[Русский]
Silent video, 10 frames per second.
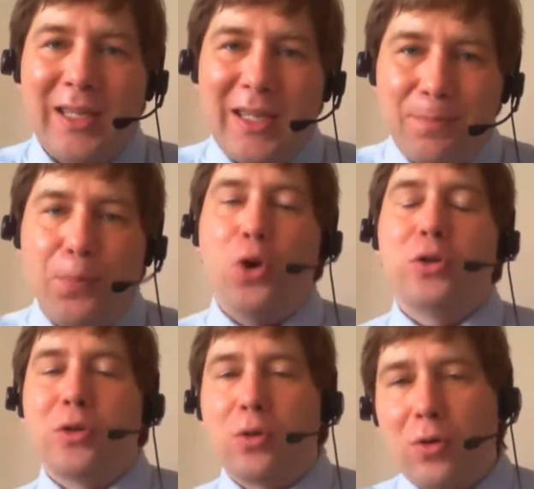И
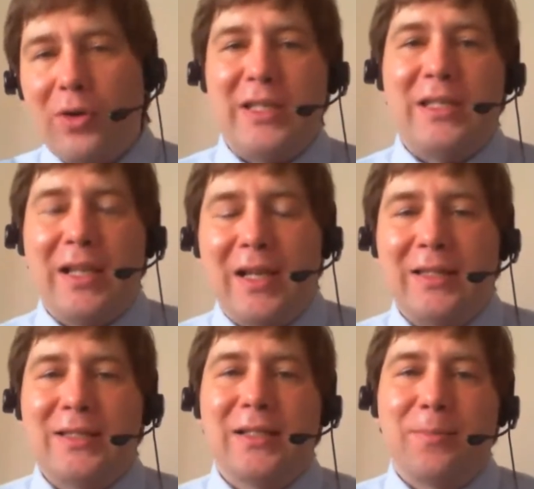под руководителя
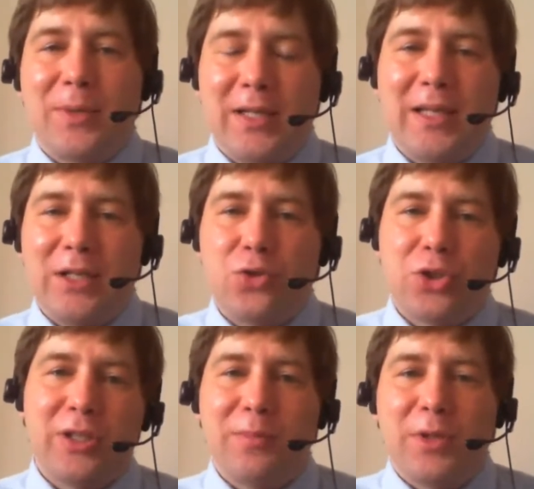отдела продаж уже
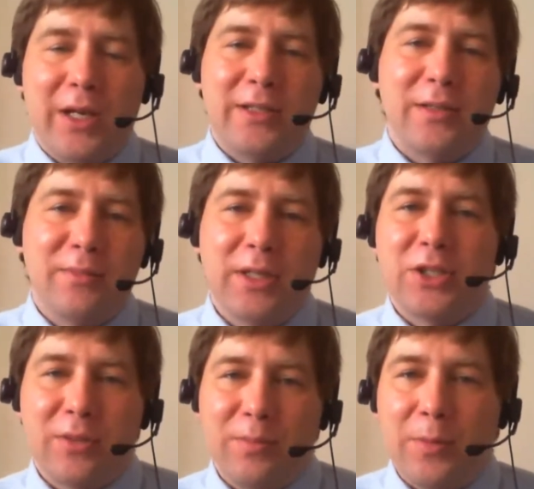набирается
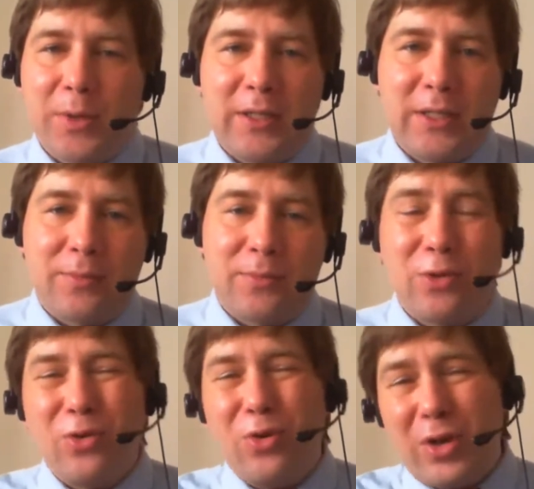менеджер по продажам.
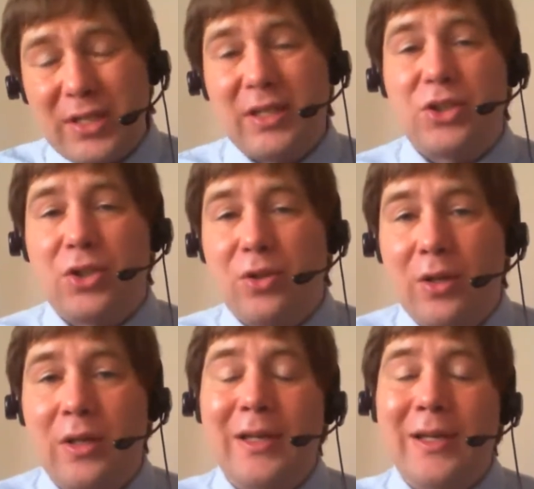Другое дело,
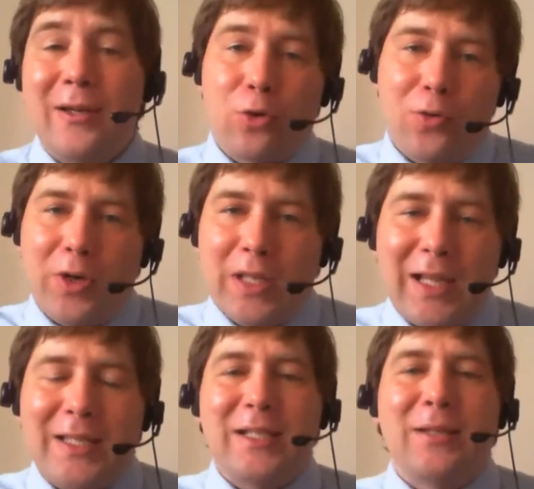что руководитель
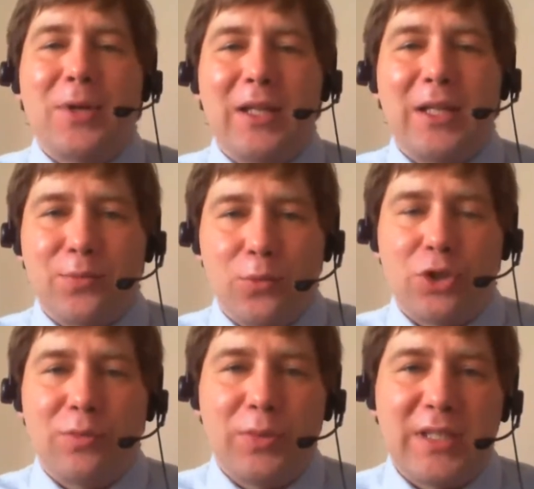отдела продаж
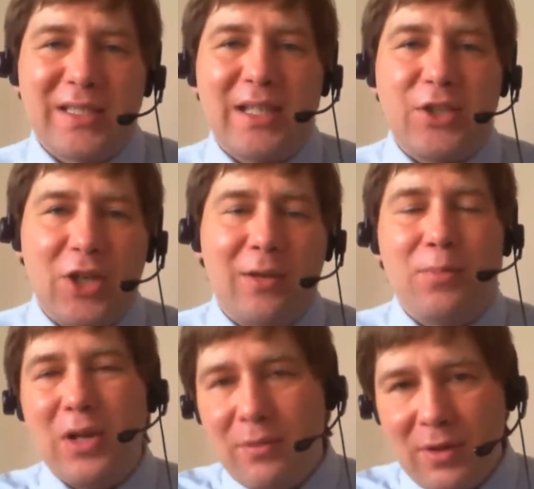может быть изначально
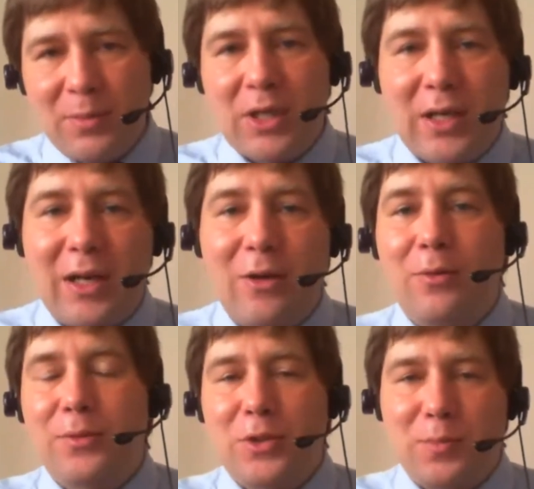полевым игроком,
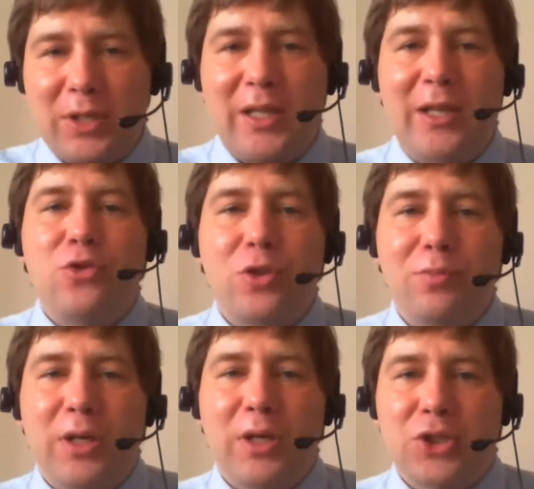то есть продающим
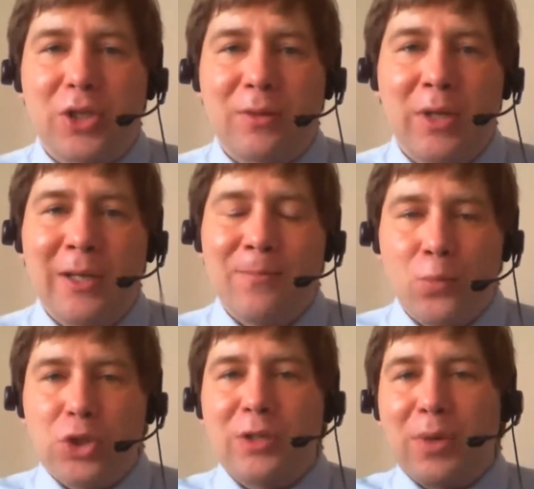менеджером.
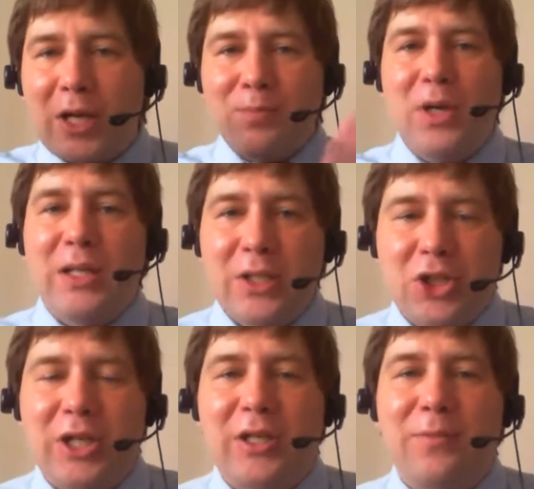Можно брать
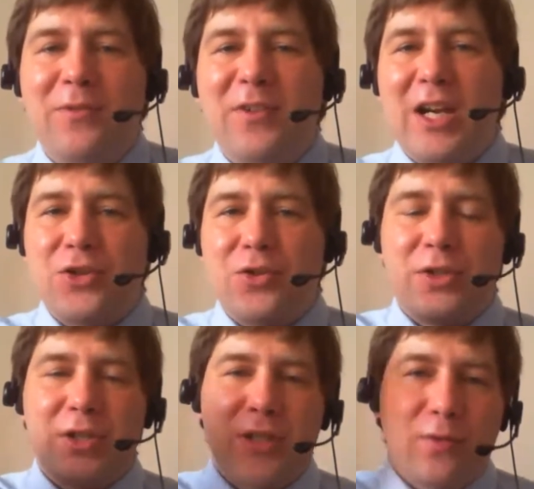менеджера и выращивать
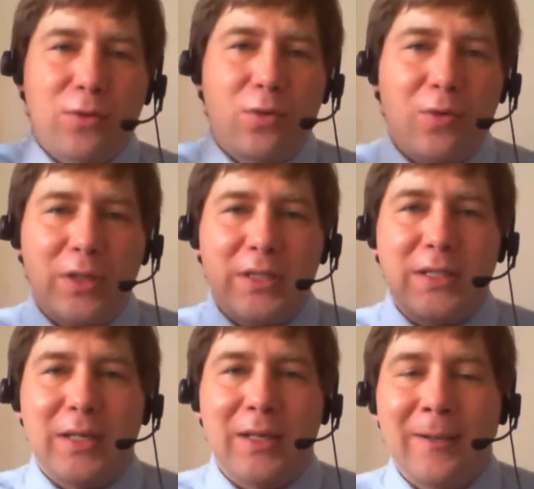из него
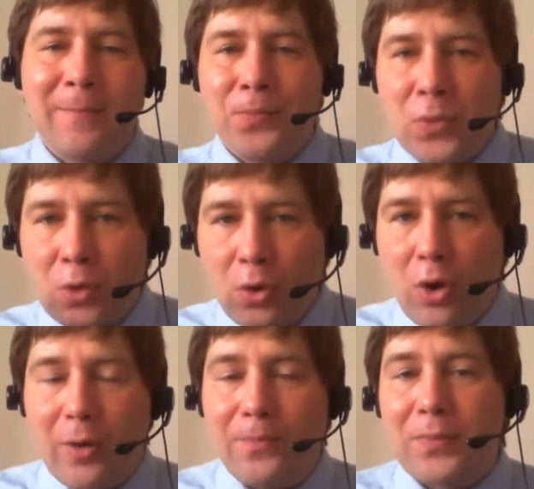руководителя.
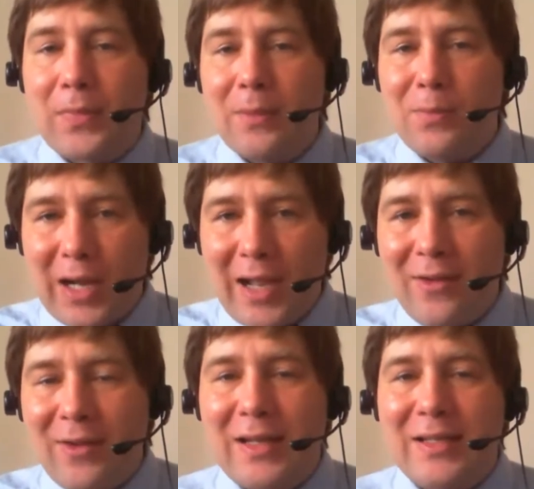Но
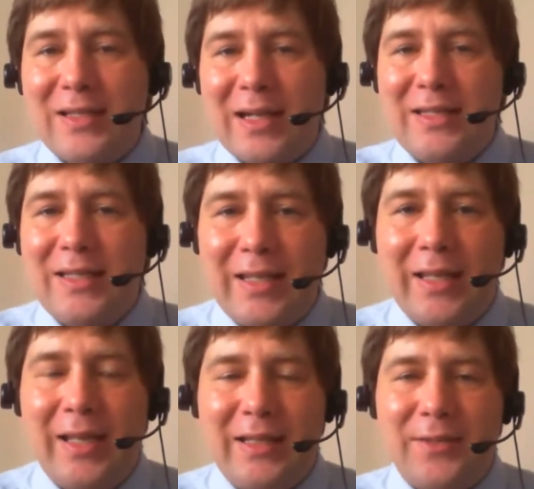правильная стратегия –
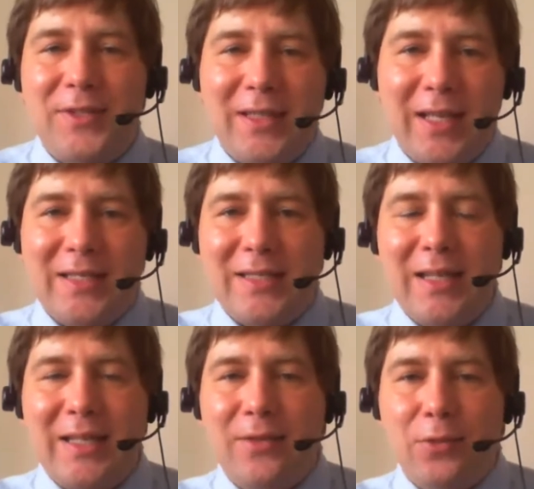это всегда
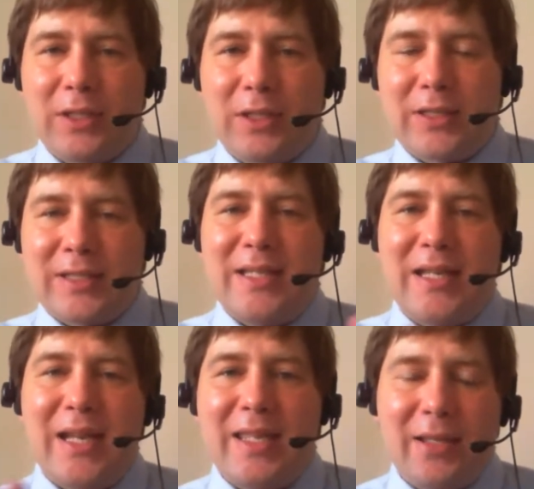делеги... вот это
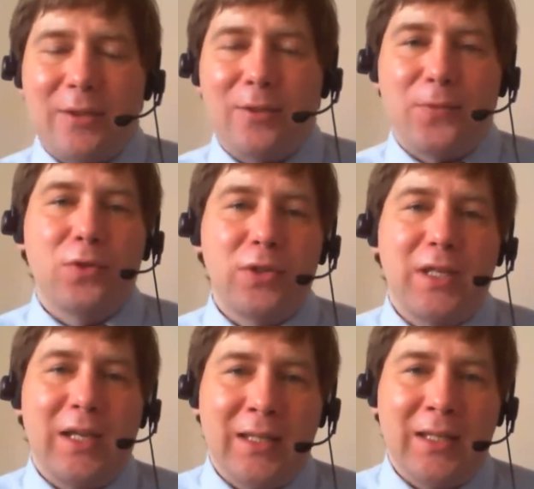разделение этого
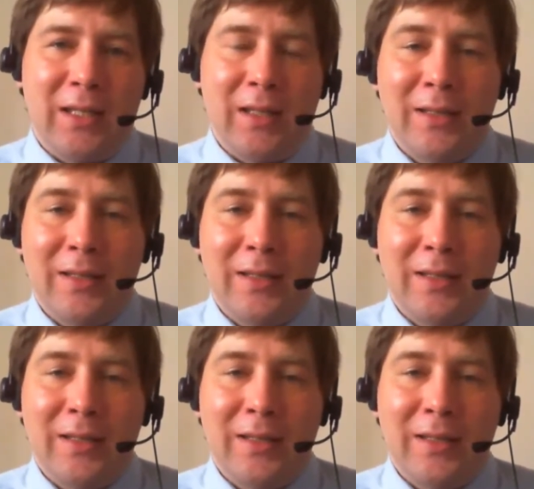функционала.